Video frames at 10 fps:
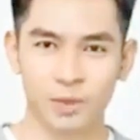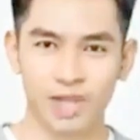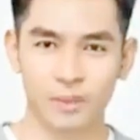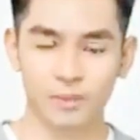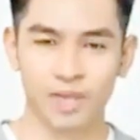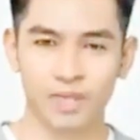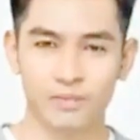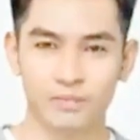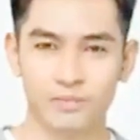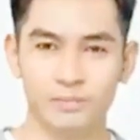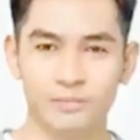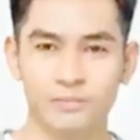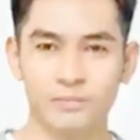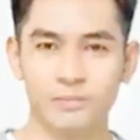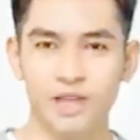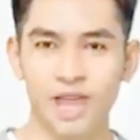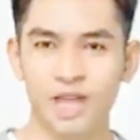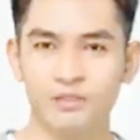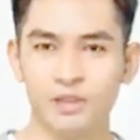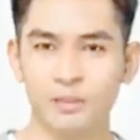Siapapun yang berani
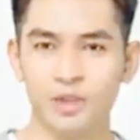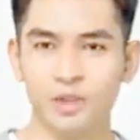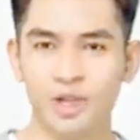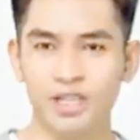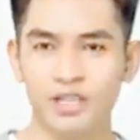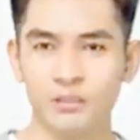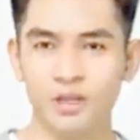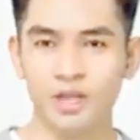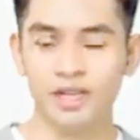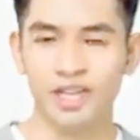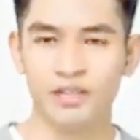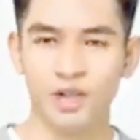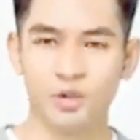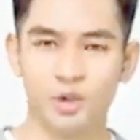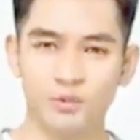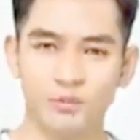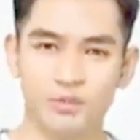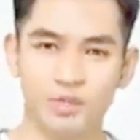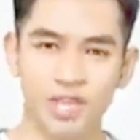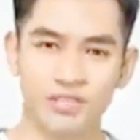bersekongkol melawannya harus
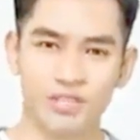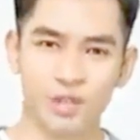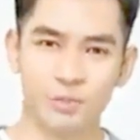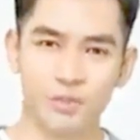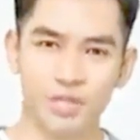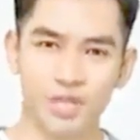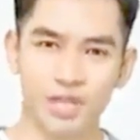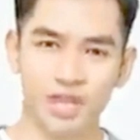membayar harganya,